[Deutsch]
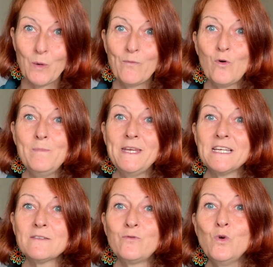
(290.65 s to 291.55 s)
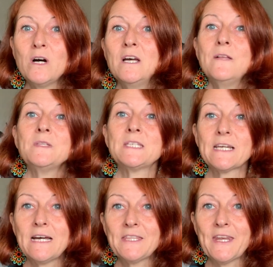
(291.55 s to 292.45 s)
obwohl mir das für
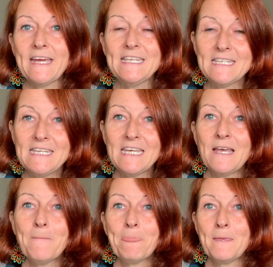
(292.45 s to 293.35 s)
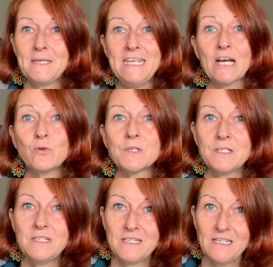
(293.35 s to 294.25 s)
circa 30
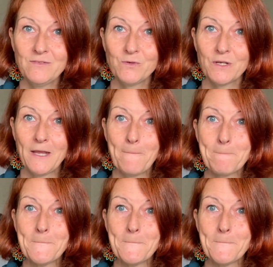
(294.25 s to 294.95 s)
diagnostiziert wurde.